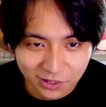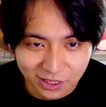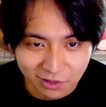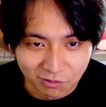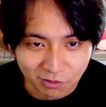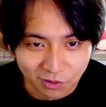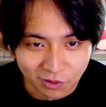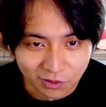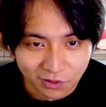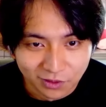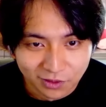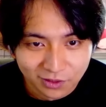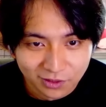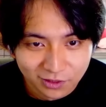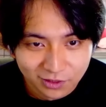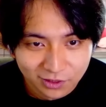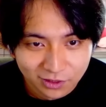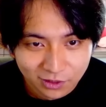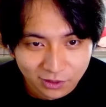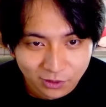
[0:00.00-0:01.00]
これかも。
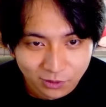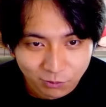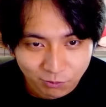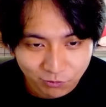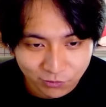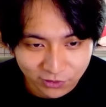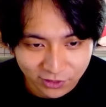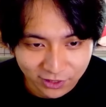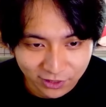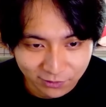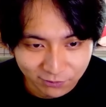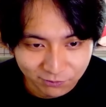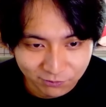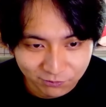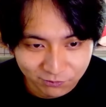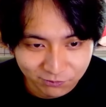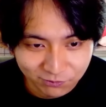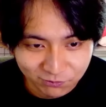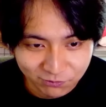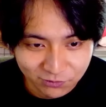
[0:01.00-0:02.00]
ぷ
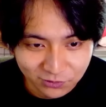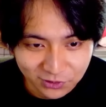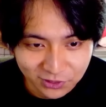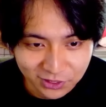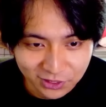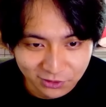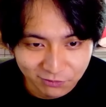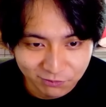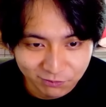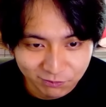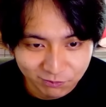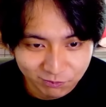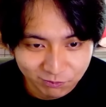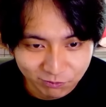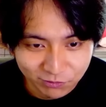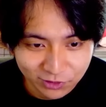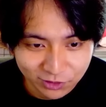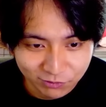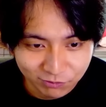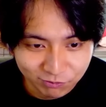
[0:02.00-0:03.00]
いぷい
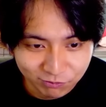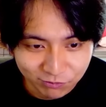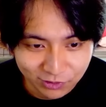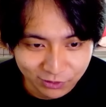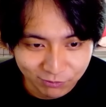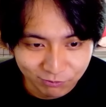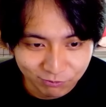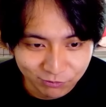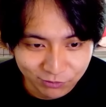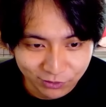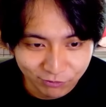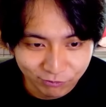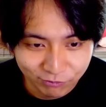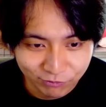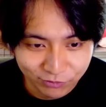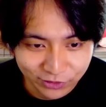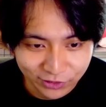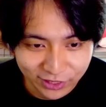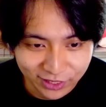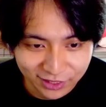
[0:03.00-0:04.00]
ぷいぷいぷい
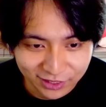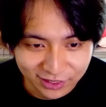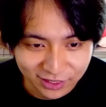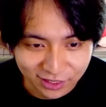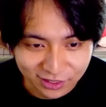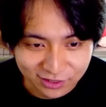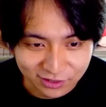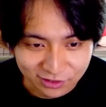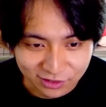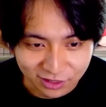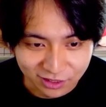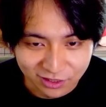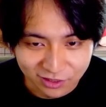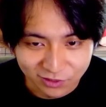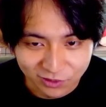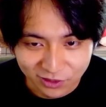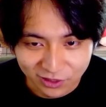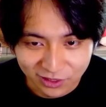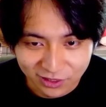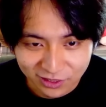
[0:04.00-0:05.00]
ぷいってやつか、
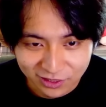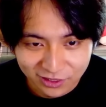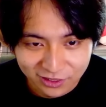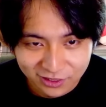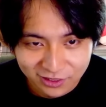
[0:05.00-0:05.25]
これ。